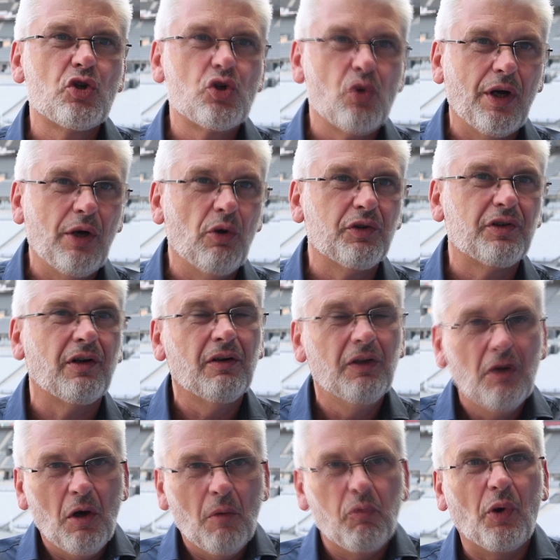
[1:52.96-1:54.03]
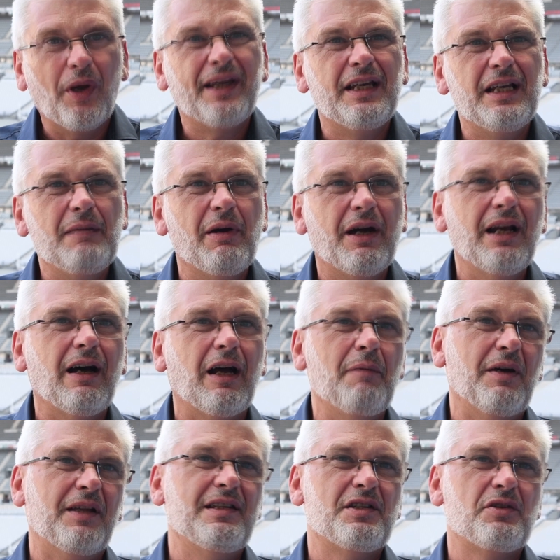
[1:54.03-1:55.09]
un jour et l'autre pour équilibrer la
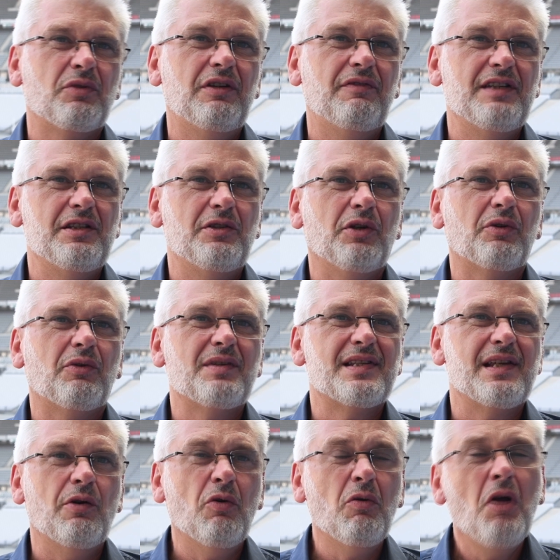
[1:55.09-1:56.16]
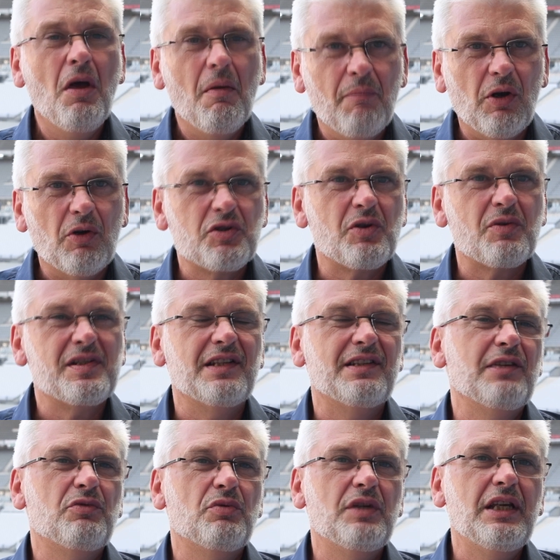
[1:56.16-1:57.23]
répartition des visiteurs dans le salon, mais le sens
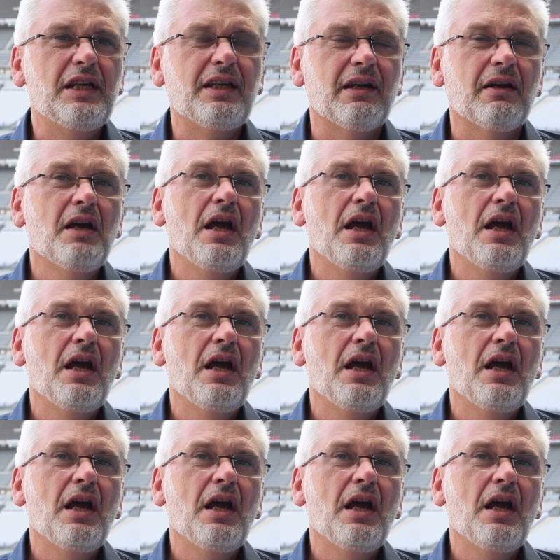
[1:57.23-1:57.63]
était unique.